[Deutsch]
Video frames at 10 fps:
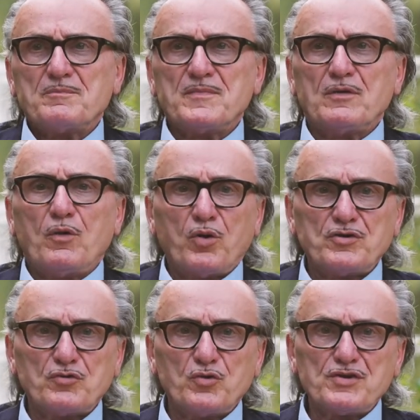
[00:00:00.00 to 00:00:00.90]

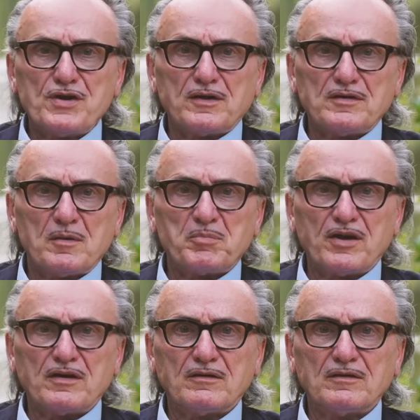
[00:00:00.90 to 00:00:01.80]
Leute durcheinander
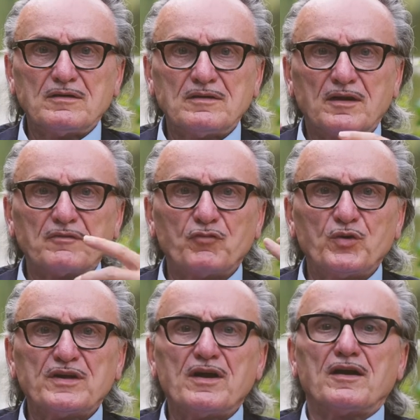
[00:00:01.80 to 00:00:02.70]
bringe, äh, dann
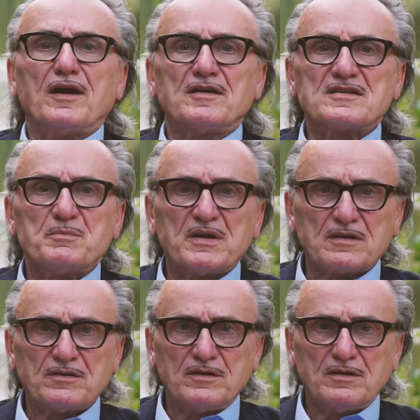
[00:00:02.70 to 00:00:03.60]
würde ich ja gar nichts
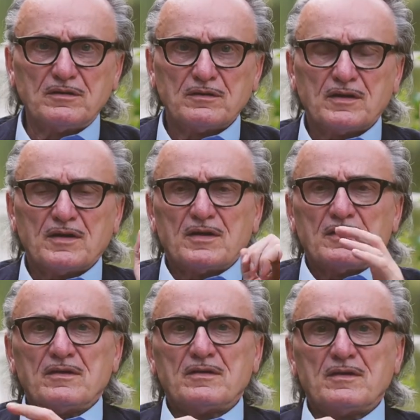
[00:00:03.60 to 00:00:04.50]
mitkriegen.
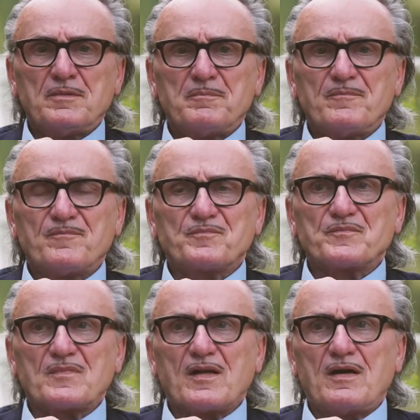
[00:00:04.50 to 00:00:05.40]
Ähm,
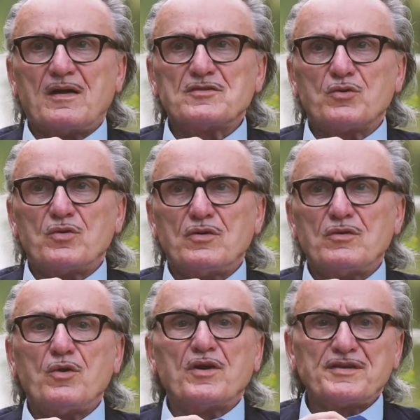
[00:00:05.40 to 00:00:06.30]
also
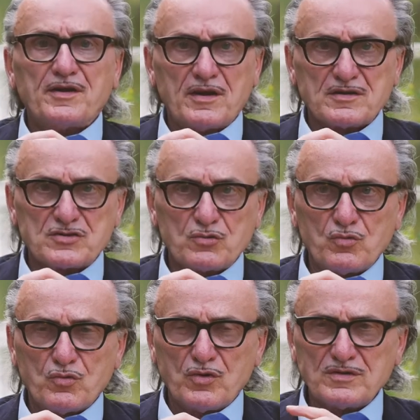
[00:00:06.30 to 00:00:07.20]
höre ich eher
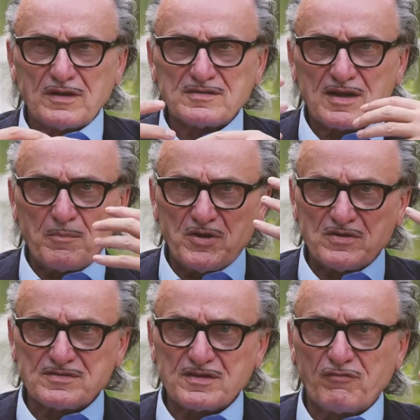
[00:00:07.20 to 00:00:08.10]
zu und dann
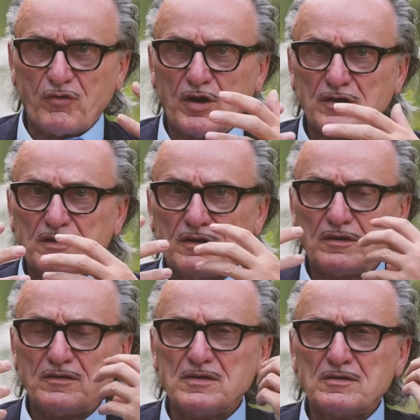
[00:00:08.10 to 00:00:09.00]
sammeln sich
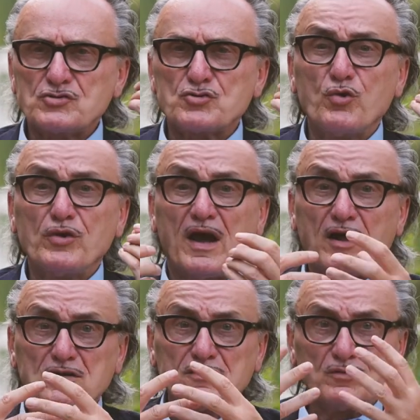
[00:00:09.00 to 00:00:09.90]
Wörter, äh, schöne
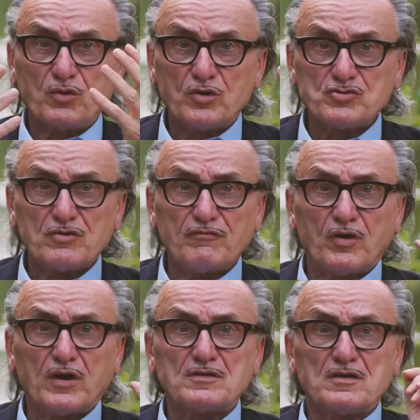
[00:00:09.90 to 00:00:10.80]
alte deutsche
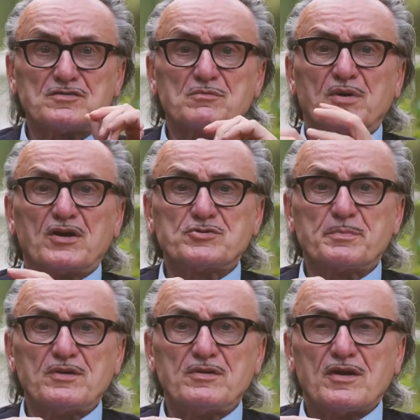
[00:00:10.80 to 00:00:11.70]
Wörter zum
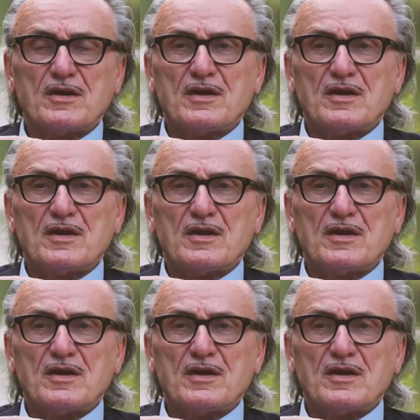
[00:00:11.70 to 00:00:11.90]
Beispiel,